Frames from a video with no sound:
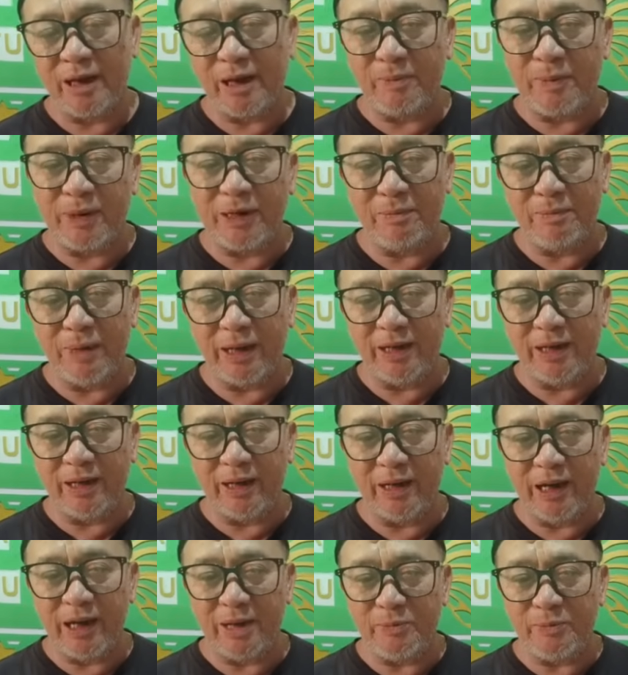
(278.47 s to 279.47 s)
kepada baginda
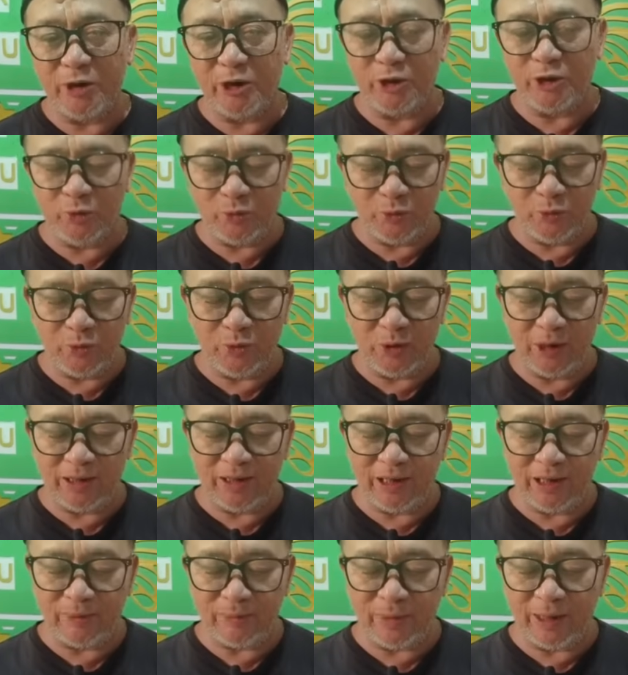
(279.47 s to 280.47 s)
Nabi itu
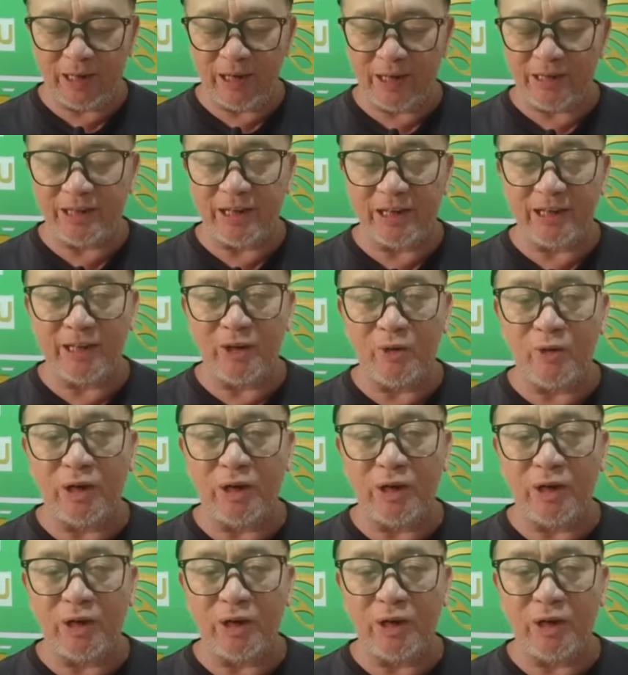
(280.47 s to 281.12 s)
adalah pada dasarnya